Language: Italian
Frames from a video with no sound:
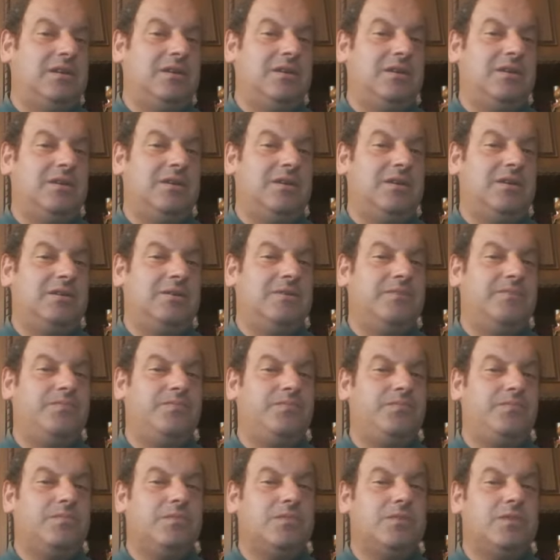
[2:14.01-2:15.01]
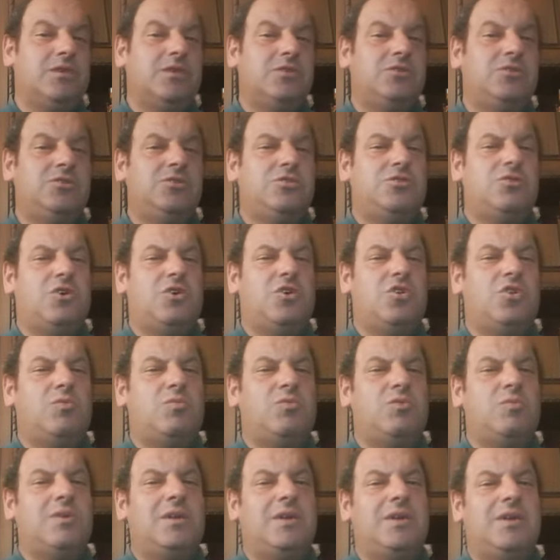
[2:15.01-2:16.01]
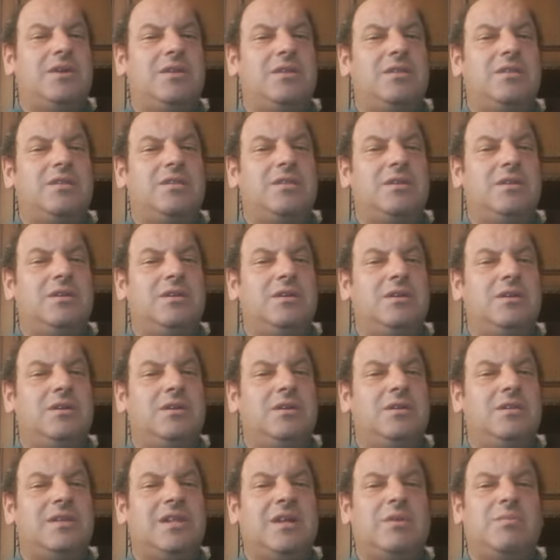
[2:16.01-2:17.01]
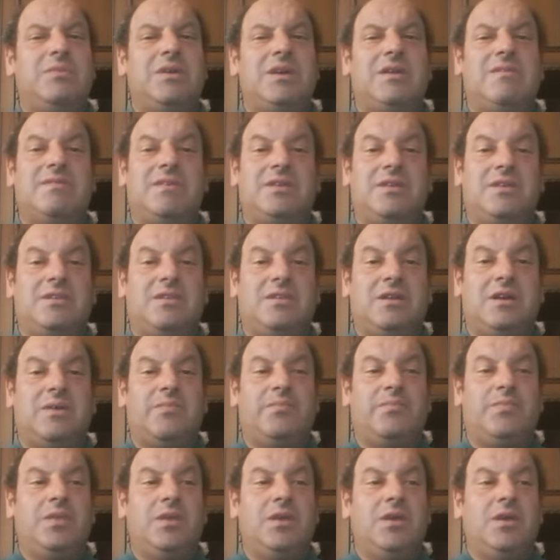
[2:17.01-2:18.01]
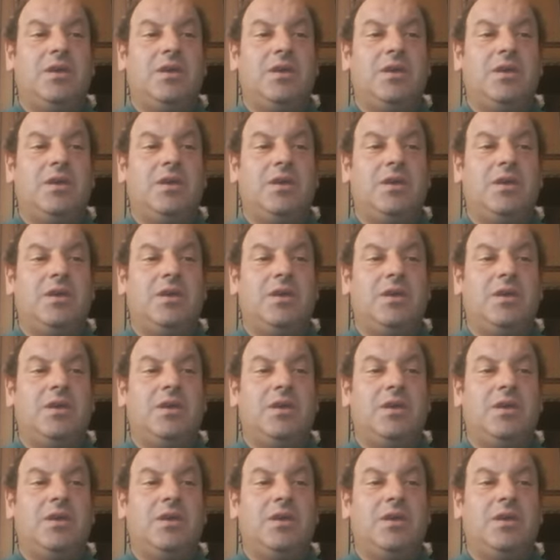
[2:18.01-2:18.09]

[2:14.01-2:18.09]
Ehm, ci sono momenti eh, nella mia vita